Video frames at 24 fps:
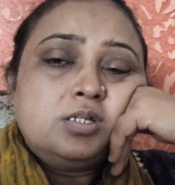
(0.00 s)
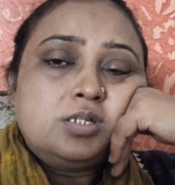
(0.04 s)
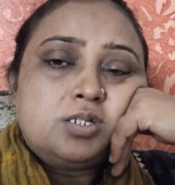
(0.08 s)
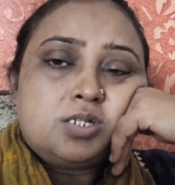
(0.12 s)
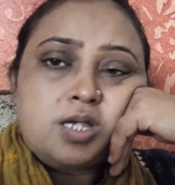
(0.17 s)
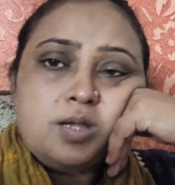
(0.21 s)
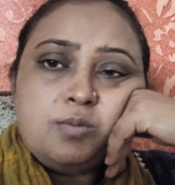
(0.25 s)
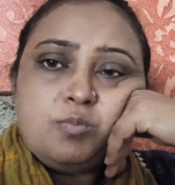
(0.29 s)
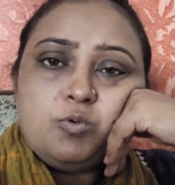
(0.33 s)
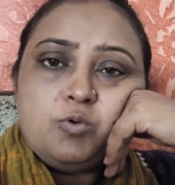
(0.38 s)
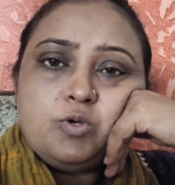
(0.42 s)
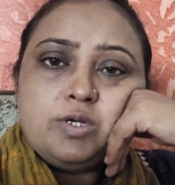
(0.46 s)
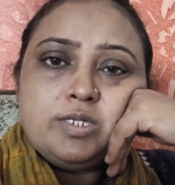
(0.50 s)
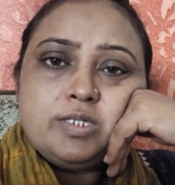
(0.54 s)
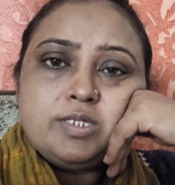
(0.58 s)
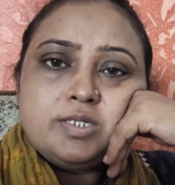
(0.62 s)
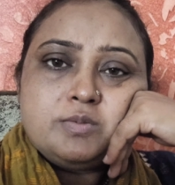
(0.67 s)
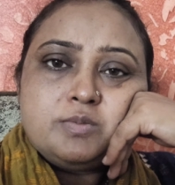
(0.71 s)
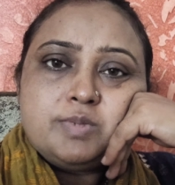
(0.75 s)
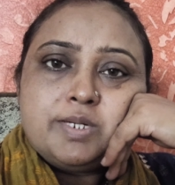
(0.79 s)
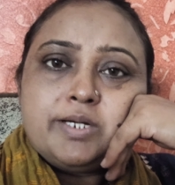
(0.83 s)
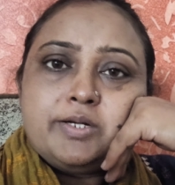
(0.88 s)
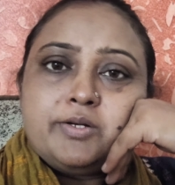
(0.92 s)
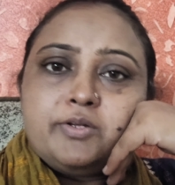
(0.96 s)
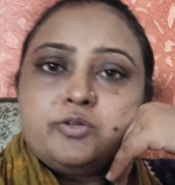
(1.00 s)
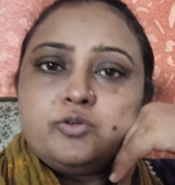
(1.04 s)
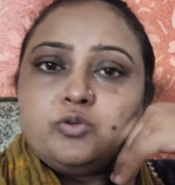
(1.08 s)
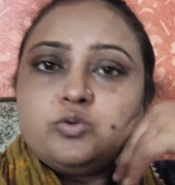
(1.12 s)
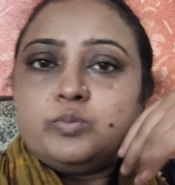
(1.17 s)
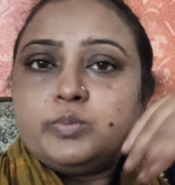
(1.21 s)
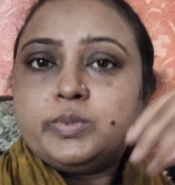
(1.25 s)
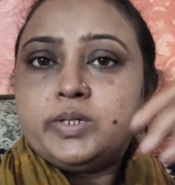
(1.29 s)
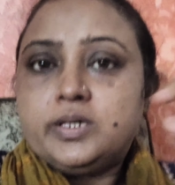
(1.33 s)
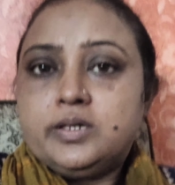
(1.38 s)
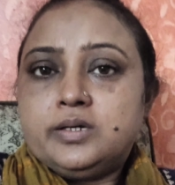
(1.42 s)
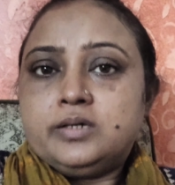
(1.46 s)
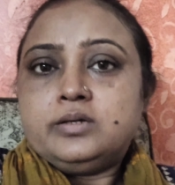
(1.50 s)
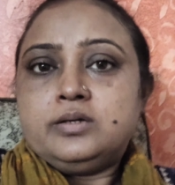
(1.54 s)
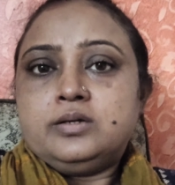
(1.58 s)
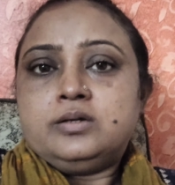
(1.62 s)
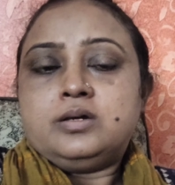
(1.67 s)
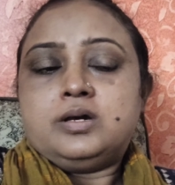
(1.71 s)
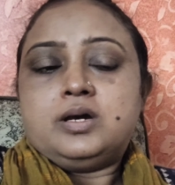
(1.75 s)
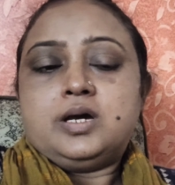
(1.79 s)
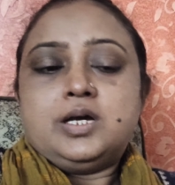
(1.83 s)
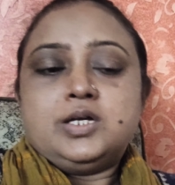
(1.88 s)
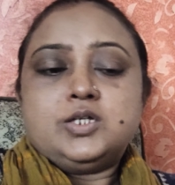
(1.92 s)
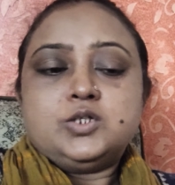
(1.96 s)
शाम को ऐसे बैठी हूँ मैं
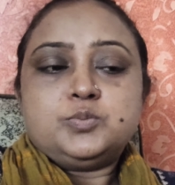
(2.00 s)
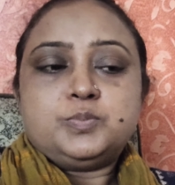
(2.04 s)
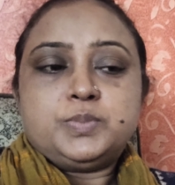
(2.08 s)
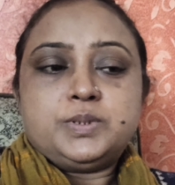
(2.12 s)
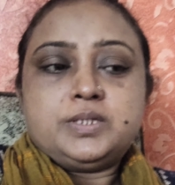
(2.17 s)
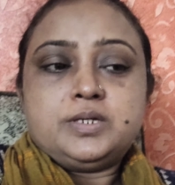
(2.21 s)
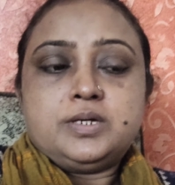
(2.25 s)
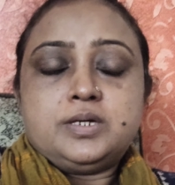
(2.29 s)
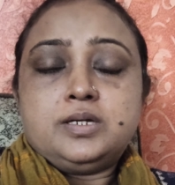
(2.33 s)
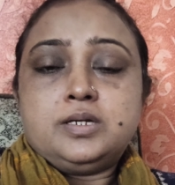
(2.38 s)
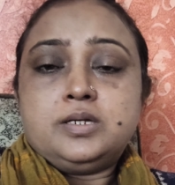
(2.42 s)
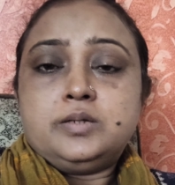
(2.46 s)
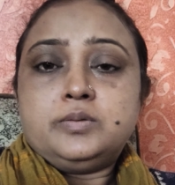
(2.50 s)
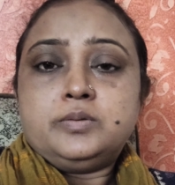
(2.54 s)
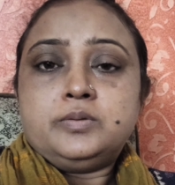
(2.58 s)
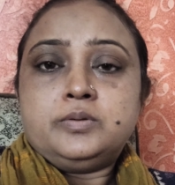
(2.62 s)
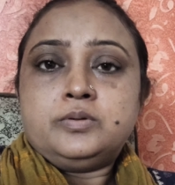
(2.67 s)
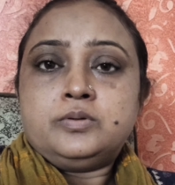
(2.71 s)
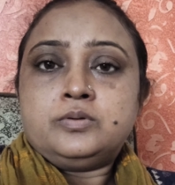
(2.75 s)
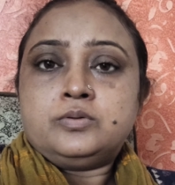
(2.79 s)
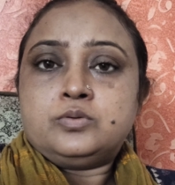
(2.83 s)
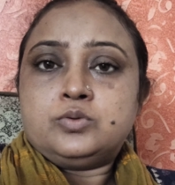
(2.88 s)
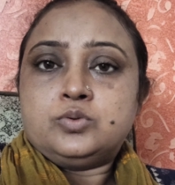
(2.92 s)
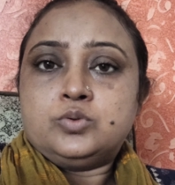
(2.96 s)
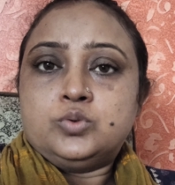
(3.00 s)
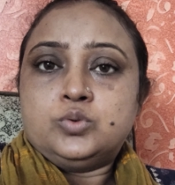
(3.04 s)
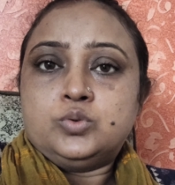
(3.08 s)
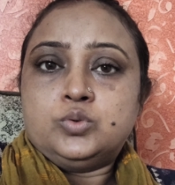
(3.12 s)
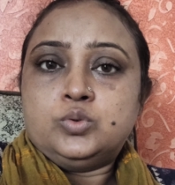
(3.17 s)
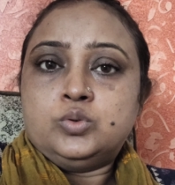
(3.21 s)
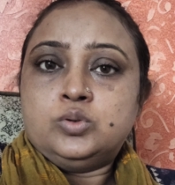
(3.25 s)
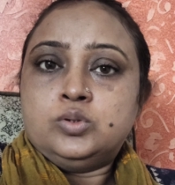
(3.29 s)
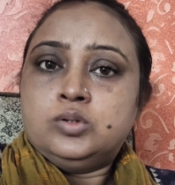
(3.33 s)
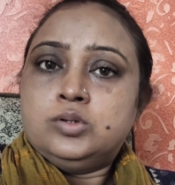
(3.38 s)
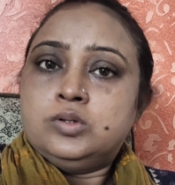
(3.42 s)
आज पता नहीं कोहू